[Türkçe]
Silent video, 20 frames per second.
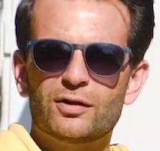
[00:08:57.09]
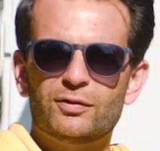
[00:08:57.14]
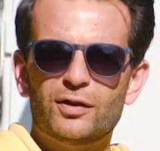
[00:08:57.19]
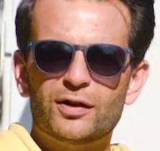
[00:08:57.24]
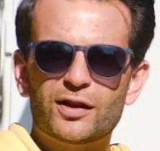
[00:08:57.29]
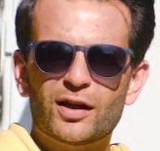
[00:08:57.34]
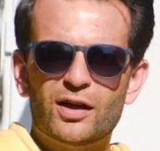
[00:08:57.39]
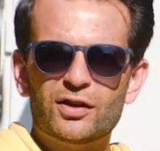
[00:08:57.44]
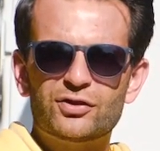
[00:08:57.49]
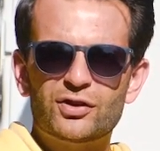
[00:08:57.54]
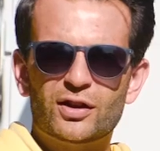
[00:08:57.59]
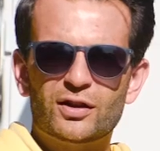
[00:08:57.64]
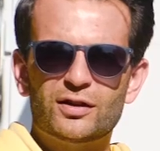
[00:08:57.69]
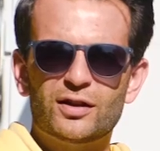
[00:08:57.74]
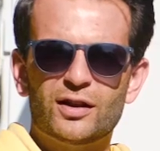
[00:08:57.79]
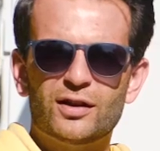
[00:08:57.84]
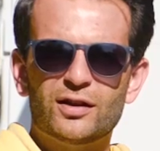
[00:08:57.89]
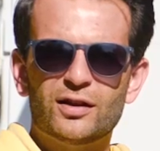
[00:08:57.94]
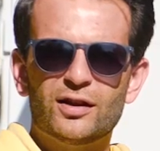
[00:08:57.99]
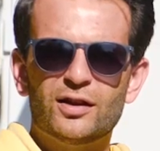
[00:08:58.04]
Ve
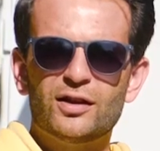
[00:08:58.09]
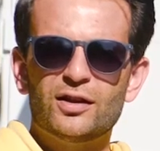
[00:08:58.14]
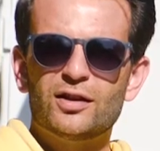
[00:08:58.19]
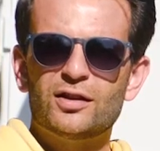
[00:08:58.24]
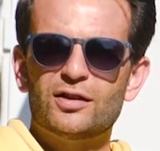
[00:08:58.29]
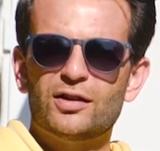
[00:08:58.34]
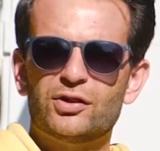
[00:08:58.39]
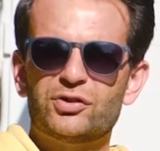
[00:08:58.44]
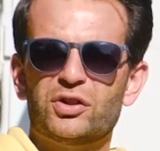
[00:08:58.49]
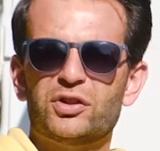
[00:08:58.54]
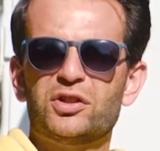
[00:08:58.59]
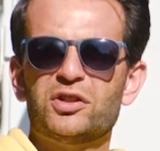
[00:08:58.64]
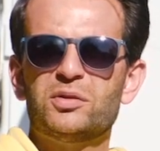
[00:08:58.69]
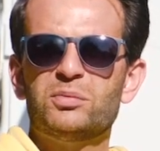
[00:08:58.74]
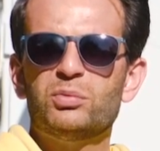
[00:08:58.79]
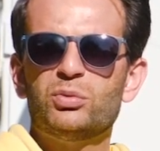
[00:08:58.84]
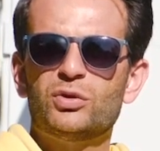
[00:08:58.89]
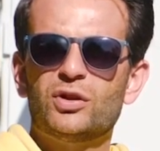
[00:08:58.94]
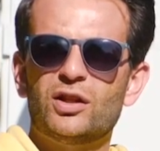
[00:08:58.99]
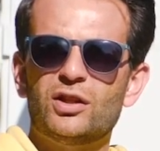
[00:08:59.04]
gerçekten
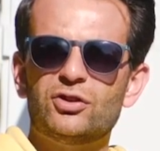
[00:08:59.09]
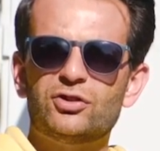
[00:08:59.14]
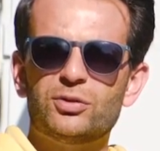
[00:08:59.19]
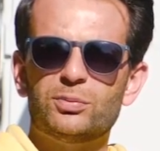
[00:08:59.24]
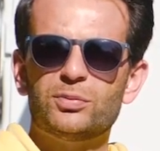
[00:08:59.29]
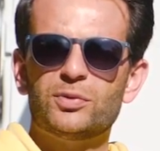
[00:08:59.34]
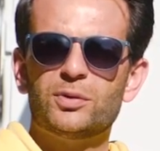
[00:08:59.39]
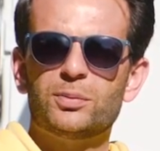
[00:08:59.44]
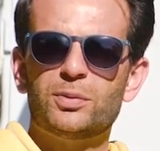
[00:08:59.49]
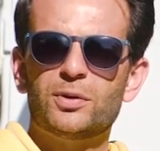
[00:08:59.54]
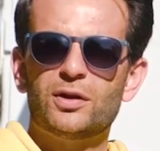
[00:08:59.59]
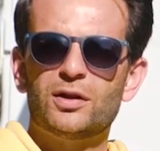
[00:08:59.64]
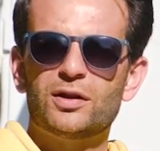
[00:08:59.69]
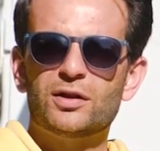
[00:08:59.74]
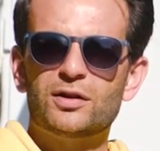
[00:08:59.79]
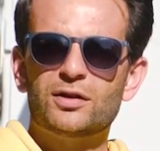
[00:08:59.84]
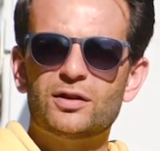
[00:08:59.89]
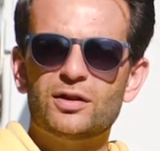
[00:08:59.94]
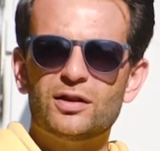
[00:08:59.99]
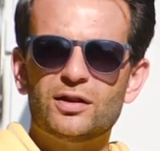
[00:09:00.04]
yaşadığım bu değişimle
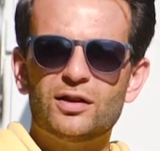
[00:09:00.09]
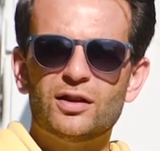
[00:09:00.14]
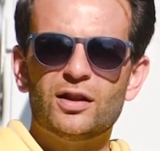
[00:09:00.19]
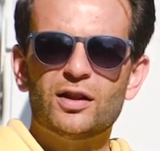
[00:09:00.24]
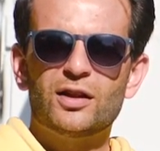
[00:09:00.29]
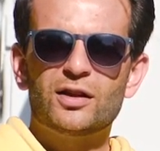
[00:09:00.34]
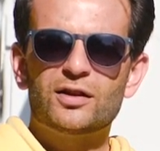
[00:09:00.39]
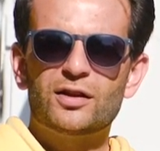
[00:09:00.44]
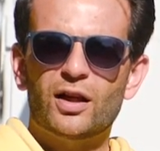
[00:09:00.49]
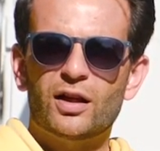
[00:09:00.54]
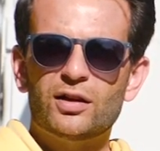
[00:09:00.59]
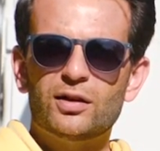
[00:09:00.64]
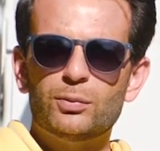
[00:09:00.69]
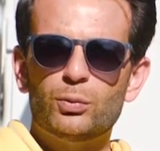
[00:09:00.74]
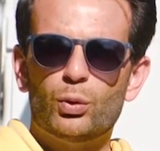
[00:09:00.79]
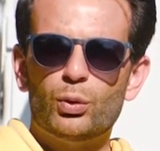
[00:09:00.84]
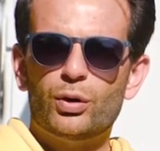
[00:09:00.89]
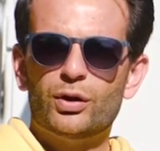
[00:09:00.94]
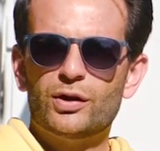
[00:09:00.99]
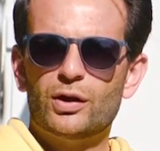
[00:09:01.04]
birlikte kendimi
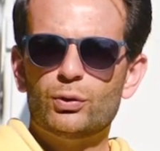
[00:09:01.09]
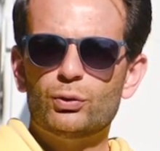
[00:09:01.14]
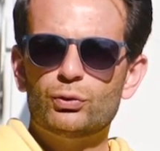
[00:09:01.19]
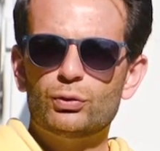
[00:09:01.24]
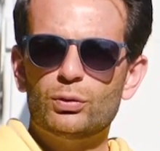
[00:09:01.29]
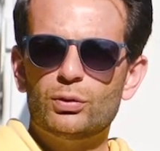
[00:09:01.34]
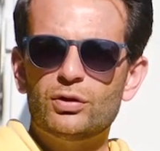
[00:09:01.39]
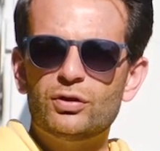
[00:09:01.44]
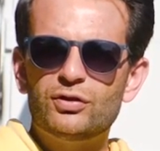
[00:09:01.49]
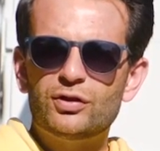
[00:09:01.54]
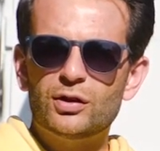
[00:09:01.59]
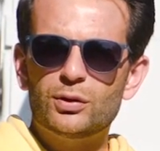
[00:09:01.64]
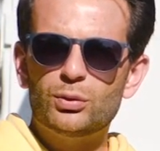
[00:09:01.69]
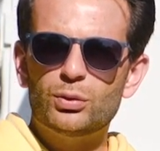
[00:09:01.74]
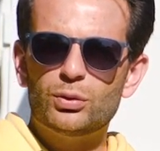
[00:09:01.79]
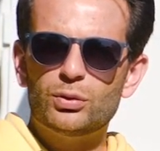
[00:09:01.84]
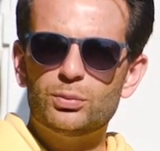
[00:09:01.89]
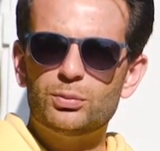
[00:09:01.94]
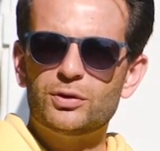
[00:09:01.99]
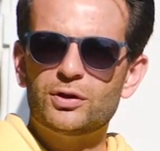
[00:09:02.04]
o kadar huzurlu
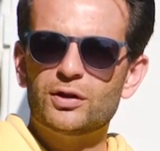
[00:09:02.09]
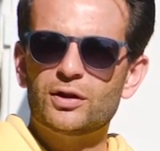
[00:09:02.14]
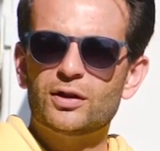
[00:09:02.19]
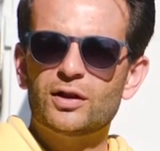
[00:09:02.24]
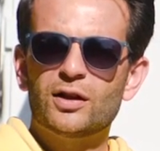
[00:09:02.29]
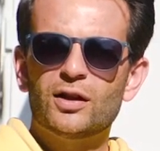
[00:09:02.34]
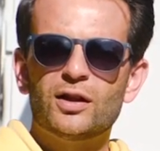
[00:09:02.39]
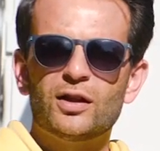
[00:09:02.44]
hissediyorum ki,